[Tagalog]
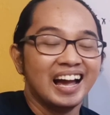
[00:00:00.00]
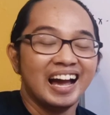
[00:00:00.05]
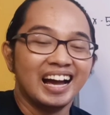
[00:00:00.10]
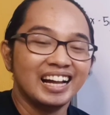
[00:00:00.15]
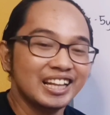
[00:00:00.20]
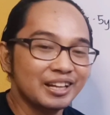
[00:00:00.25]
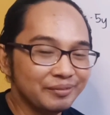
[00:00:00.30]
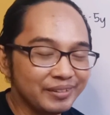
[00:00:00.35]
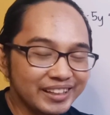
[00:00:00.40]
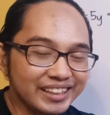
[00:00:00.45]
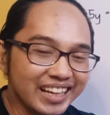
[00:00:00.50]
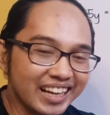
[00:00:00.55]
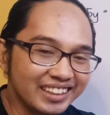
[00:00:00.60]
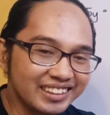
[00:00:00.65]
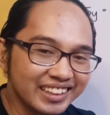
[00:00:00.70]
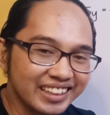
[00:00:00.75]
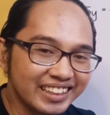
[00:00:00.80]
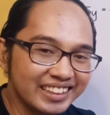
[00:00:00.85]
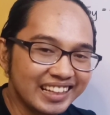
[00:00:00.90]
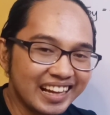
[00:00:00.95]
Alamin
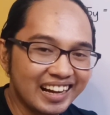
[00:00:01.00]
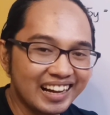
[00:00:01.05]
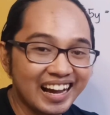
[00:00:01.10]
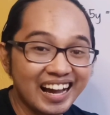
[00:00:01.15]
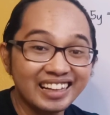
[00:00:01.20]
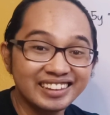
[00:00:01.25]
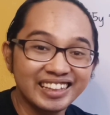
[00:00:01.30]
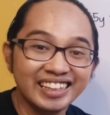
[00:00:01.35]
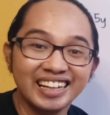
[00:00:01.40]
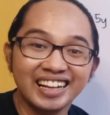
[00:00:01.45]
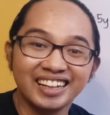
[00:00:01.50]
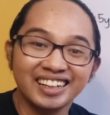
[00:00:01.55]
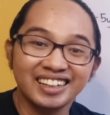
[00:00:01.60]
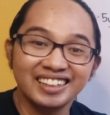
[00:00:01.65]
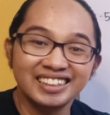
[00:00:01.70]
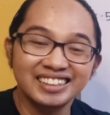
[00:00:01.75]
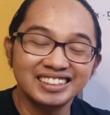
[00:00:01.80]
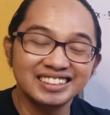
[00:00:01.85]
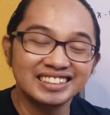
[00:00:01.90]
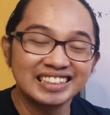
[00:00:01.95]
natin ang ating
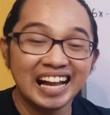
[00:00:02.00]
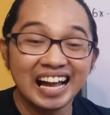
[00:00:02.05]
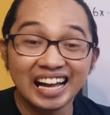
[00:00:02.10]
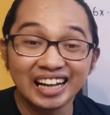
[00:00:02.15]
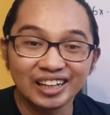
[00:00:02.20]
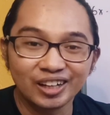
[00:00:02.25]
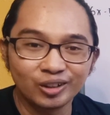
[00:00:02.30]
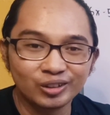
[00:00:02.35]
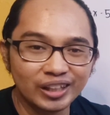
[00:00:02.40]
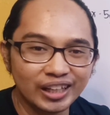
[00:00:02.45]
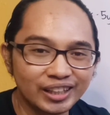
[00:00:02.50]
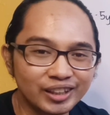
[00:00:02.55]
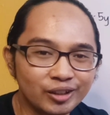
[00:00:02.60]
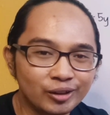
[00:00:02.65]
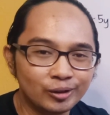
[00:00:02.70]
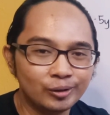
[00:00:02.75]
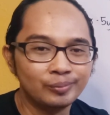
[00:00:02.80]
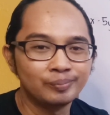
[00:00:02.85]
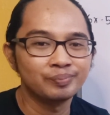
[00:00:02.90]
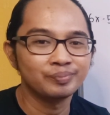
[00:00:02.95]
aralin sa araw na
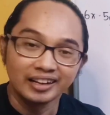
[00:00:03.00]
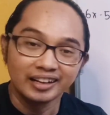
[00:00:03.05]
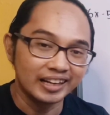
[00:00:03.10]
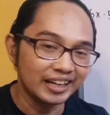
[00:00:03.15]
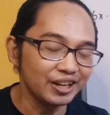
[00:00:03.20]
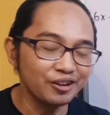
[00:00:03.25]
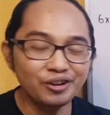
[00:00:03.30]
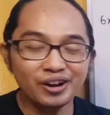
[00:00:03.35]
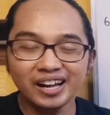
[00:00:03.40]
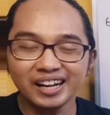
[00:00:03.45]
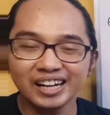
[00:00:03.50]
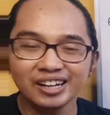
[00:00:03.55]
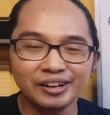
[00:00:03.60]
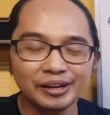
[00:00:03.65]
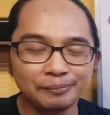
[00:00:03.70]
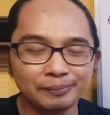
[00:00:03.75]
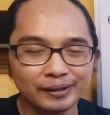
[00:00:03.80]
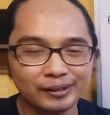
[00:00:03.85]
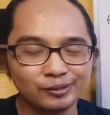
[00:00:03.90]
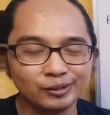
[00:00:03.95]
ito. Ngayong araw
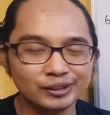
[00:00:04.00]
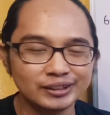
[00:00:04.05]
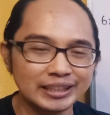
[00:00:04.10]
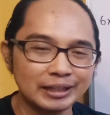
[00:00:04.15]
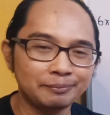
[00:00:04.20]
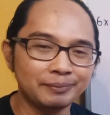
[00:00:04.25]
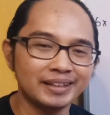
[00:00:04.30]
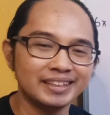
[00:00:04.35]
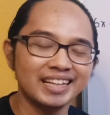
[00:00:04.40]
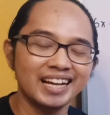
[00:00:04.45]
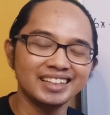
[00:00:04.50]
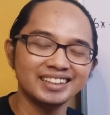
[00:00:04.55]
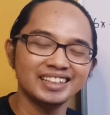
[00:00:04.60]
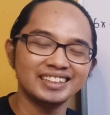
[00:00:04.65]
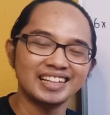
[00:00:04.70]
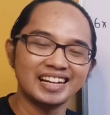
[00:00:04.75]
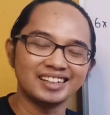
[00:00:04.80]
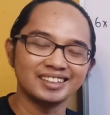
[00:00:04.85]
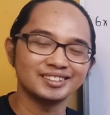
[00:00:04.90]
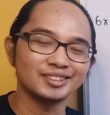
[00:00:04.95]
ay pag-uusapan
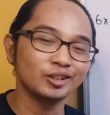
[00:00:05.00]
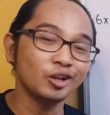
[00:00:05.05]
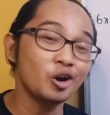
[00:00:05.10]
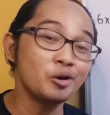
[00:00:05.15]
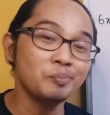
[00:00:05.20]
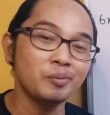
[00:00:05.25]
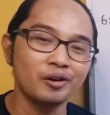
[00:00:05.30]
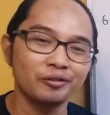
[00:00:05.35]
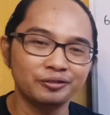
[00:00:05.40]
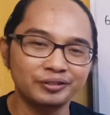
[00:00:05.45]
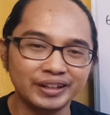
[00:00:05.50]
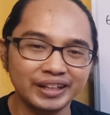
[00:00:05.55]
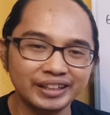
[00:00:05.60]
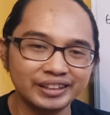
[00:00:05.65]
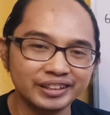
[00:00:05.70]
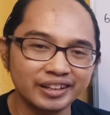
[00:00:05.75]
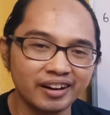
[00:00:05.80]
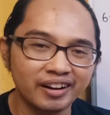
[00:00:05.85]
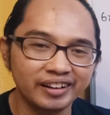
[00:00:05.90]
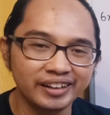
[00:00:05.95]
natin ang slope of
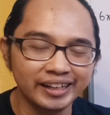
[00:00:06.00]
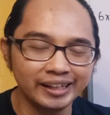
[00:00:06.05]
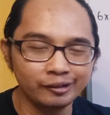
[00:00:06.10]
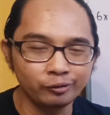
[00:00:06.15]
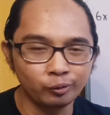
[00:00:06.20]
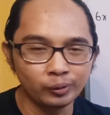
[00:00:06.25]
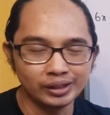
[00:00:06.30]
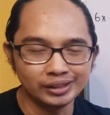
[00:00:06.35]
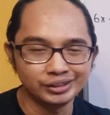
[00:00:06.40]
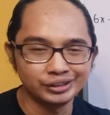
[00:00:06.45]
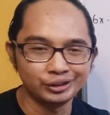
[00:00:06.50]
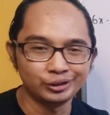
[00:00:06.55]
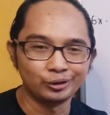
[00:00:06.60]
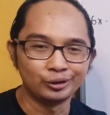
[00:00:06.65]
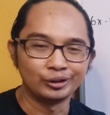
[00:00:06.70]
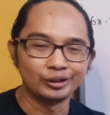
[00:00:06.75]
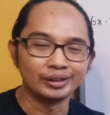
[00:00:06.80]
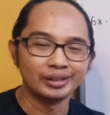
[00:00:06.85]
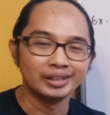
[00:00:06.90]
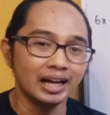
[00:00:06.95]
linear equation.
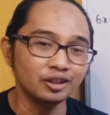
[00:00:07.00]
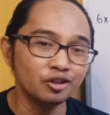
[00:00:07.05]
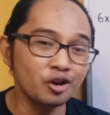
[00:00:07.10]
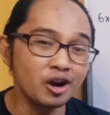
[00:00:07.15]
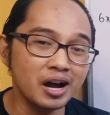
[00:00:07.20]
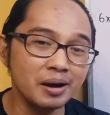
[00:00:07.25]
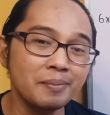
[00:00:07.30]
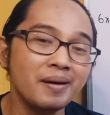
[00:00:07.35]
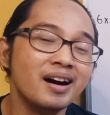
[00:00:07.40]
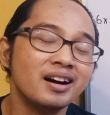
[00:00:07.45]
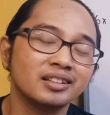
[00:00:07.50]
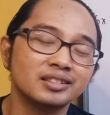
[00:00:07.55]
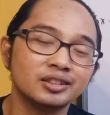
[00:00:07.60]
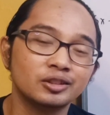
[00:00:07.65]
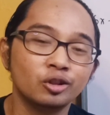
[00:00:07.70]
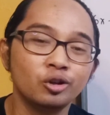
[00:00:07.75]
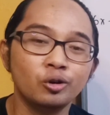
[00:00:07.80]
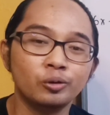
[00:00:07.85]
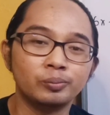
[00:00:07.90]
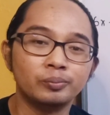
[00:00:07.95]
Ano nga ba ang
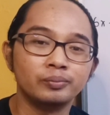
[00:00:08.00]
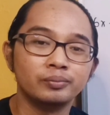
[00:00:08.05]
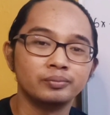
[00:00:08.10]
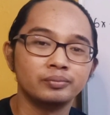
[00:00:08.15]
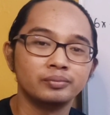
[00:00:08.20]
slope?